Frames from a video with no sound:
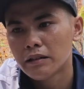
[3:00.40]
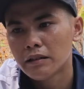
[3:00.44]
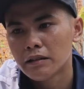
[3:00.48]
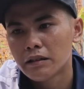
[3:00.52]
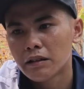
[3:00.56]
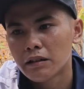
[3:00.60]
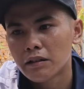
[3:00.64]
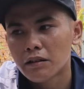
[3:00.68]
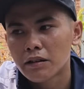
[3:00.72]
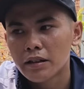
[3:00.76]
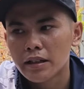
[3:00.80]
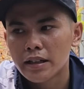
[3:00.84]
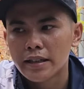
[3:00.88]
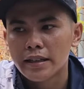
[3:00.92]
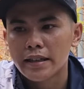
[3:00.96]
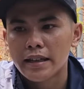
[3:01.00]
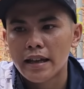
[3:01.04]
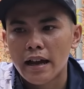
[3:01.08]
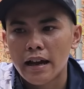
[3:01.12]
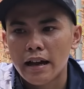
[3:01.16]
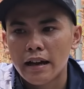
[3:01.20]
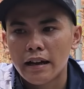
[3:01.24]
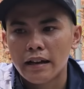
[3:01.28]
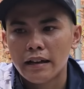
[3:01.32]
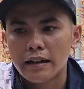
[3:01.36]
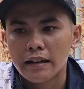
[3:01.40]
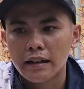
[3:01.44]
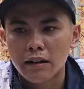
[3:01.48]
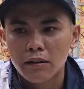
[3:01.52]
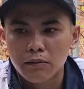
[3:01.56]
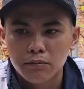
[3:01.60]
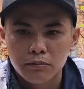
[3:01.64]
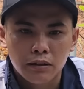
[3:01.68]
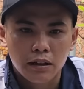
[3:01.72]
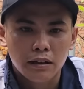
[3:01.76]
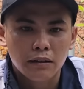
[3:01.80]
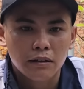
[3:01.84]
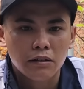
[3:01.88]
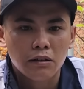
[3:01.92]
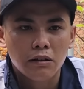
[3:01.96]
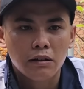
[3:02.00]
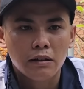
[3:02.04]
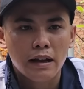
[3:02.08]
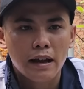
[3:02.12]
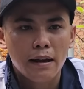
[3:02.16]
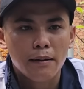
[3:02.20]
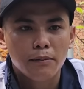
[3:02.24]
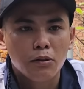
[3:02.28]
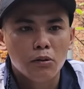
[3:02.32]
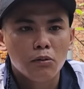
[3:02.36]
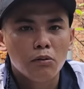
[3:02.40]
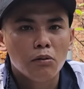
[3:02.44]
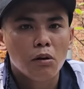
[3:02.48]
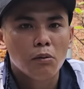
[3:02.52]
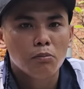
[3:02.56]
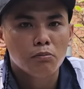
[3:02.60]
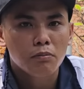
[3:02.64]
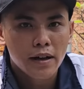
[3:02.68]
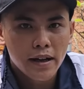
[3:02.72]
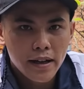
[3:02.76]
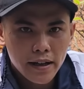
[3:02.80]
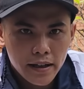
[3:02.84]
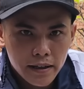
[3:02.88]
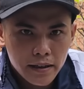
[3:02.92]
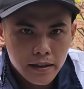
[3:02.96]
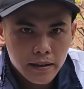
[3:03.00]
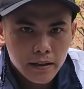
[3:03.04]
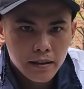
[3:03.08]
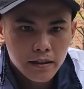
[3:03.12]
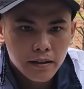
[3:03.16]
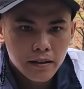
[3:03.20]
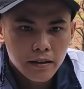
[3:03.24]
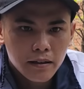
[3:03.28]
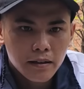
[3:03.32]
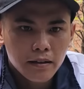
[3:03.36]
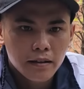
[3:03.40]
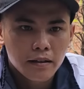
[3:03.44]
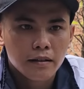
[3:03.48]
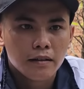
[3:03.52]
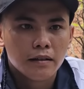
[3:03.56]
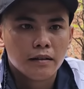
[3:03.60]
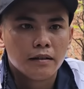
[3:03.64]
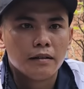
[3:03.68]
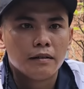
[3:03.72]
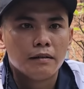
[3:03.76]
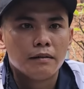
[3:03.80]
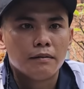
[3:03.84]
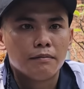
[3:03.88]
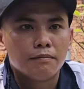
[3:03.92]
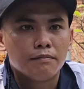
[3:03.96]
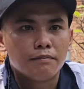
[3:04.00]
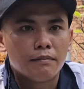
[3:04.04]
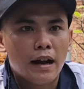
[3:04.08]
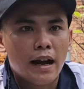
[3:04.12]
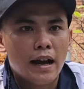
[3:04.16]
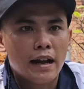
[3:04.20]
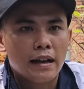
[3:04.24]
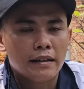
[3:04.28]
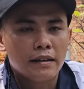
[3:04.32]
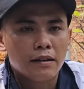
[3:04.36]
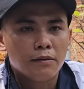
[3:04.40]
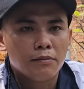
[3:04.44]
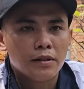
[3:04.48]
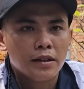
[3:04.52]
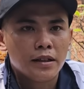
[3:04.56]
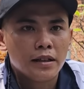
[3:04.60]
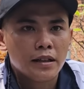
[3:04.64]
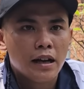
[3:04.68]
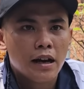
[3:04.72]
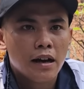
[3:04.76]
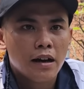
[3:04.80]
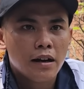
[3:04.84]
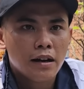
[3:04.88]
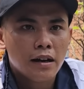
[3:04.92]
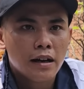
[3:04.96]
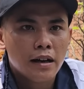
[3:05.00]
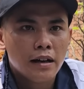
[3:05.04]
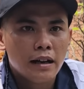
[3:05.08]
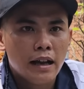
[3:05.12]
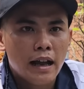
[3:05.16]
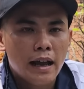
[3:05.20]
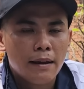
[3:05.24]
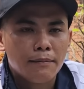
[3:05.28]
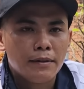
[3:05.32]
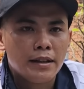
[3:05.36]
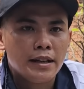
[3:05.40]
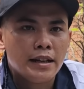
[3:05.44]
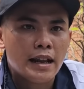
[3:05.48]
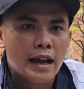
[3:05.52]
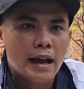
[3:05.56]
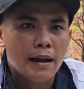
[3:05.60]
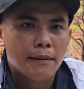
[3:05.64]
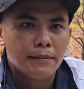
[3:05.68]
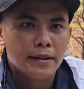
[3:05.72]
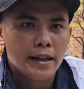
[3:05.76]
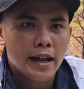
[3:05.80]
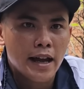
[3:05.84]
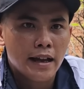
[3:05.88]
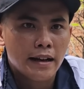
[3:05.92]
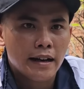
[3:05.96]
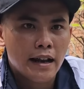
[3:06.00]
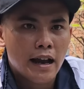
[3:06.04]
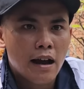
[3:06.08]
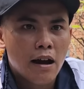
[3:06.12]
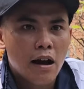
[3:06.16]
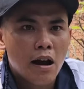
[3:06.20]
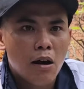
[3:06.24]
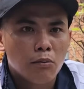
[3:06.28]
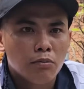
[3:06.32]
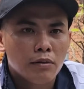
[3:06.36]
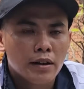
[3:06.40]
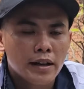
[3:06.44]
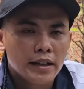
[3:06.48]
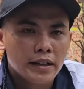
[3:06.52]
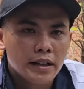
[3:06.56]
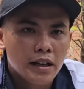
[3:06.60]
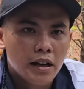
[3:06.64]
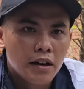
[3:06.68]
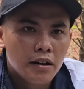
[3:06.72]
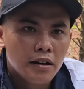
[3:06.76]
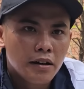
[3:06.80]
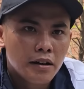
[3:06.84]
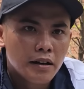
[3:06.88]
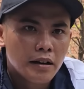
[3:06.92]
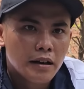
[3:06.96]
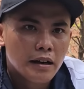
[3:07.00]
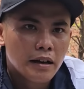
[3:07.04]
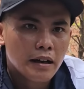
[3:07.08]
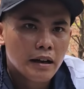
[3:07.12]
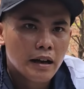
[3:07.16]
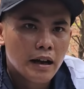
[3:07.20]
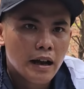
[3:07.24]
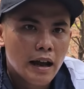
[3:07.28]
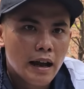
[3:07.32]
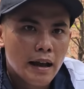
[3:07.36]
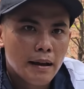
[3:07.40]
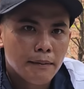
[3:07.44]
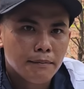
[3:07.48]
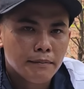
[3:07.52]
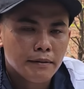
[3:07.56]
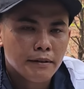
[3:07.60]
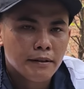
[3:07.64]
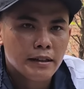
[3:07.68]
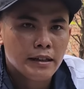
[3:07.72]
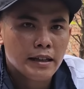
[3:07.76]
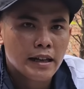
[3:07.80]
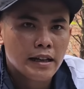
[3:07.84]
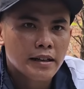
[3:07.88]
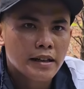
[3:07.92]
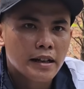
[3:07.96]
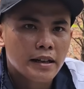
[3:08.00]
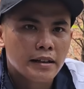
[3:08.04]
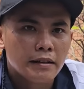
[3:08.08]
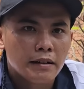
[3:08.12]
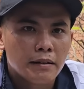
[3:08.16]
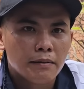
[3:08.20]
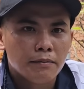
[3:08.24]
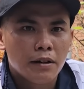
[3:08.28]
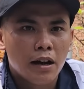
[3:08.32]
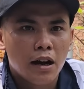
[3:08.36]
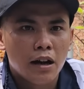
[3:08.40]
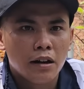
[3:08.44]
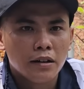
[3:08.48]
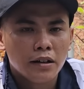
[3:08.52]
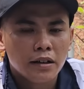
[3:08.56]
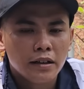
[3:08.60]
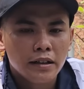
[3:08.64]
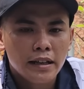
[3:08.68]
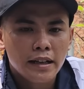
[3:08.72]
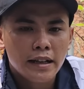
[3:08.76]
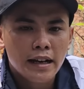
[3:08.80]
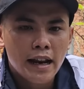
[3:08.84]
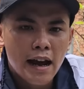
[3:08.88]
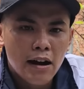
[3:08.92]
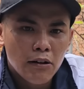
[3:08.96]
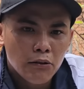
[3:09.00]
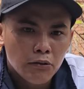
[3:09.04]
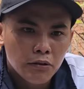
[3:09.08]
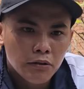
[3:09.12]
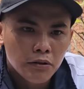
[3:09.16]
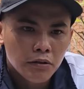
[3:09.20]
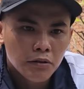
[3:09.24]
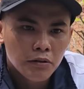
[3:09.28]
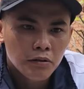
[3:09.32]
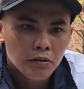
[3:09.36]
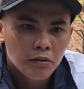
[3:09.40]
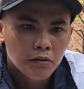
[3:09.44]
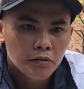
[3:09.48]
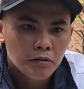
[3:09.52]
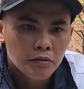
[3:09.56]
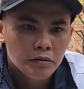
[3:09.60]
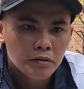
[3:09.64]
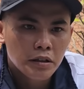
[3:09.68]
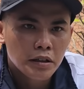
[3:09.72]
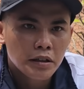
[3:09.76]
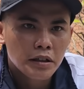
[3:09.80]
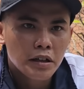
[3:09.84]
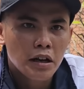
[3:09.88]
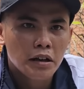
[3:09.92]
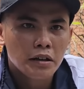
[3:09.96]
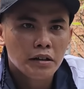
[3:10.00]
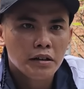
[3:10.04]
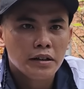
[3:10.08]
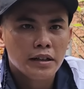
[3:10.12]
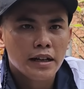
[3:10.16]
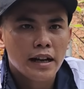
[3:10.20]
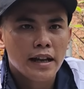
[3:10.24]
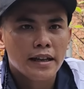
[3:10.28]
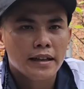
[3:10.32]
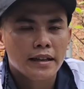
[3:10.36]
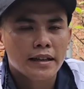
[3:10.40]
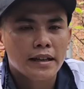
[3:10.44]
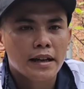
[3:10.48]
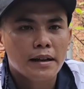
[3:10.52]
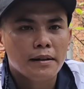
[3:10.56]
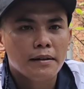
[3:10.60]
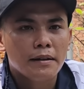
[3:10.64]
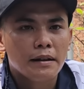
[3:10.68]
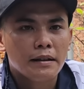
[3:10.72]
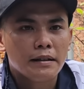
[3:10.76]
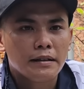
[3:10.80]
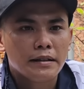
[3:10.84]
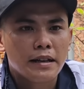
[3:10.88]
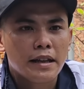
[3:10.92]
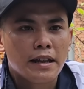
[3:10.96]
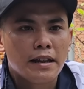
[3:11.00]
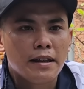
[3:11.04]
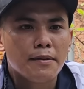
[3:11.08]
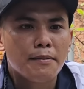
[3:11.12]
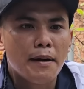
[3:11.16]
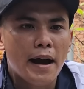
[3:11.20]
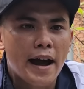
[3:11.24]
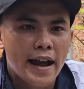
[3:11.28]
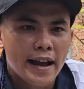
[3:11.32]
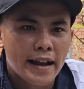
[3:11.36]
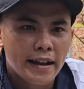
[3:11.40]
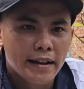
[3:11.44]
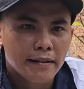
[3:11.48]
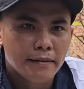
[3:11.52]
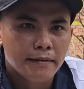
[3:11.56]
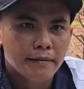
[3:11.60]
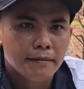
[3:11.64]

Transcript: nó có đi chơi không là em cũng không biết. Mà trong khi đó em đi làm về là không thấy nó, em nhắn tin em hỏi nó đi đâu. Nó nói nó đi với bạn,